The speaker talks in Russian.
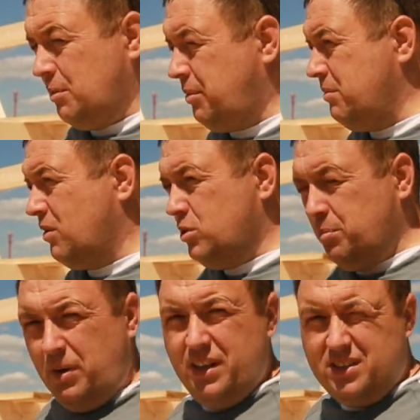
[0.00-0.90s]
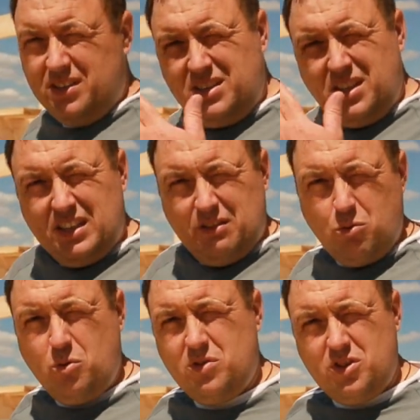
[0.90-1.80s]
Например, утеплить, сделать
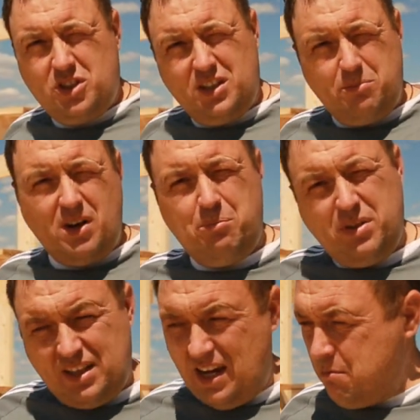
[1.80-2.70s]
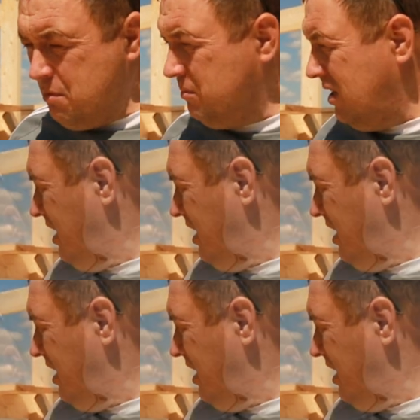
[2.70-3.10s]
его жилым, обитаемым.